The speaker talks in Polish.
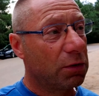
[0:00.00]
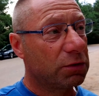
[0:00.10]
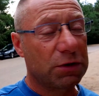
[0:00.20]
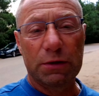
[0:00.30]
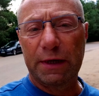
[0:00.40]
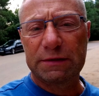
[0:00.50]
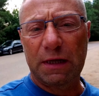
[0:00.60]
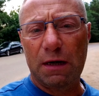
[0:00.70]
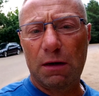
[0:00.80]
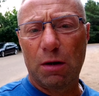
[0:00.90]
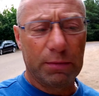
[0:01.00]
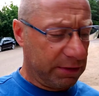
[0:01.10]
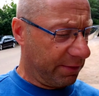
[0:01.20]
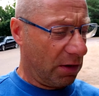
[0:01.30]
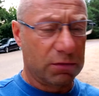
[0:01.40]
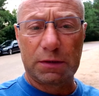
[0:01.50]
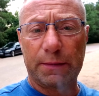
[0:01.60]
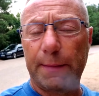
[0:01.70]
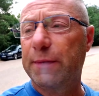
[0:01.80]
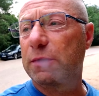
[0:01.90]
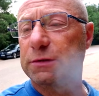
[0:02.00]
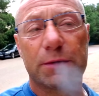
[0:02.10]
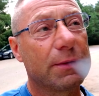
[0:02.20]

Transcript: Ciągle jak stara rakowotywa, kurde, na papierosów.